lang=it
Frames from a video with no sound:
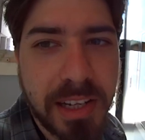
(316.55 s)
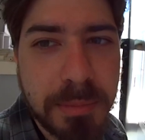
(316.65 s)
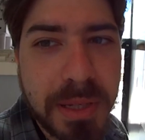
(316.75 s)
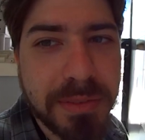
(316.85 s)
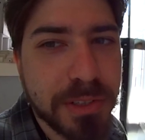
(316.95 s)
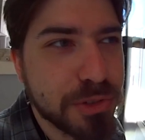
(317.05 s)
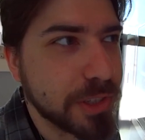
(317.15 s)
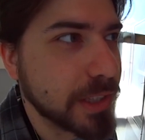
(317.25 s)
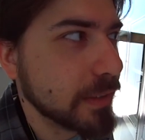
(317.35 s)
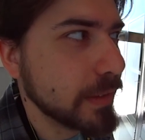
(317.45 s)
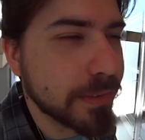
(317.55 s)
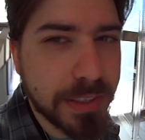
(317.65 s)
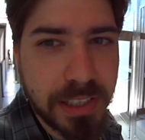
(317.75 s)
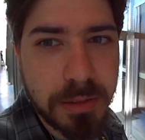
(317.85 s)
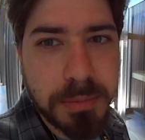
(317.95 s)
La mia vicina aveva
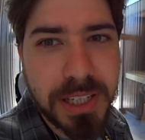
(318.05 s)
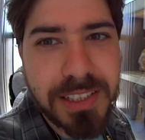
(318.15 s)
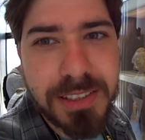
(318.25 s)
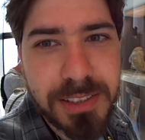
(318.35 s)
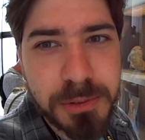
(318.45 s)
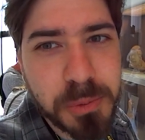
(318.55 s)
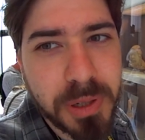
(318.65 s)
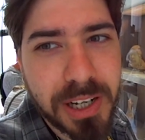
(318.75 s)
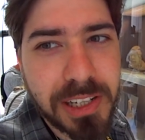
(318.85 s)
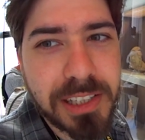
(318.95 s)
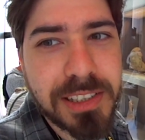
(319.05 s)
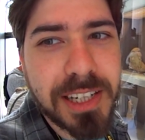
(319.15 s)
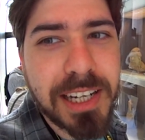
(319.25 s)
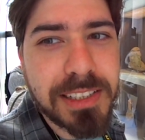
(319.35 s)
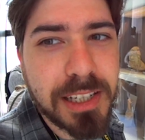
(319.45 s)
dei piatti uguali
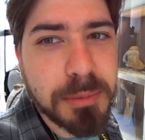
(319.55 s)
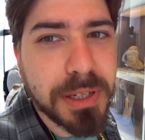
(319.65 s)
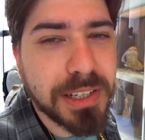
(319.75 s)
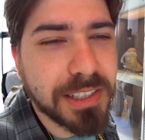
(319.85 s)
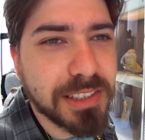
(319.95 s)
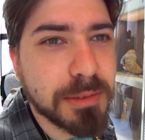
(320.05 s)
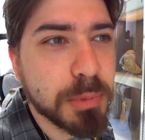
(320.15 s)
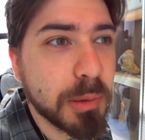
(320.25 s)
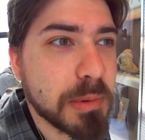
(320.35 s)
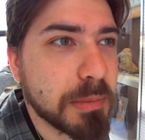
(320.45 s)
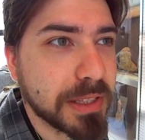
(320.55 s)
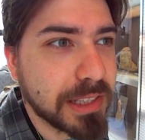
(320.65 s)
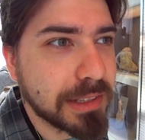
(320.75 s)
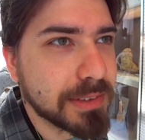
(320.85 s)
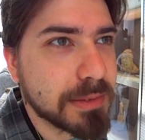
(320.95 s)
attaccati alle pareti,
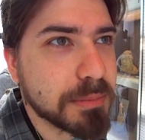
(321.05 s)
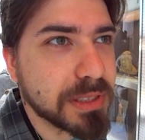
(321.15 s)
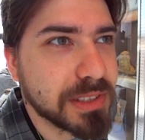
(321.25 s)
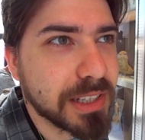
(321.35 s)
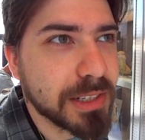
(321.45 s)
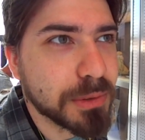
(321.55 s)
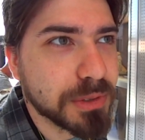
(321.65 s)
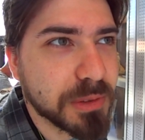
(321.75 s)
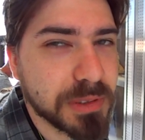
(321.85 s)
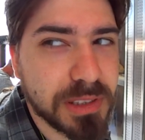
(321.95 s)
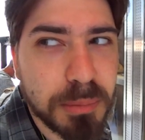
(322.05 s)
probabilmente li avevano presi anche loro da queste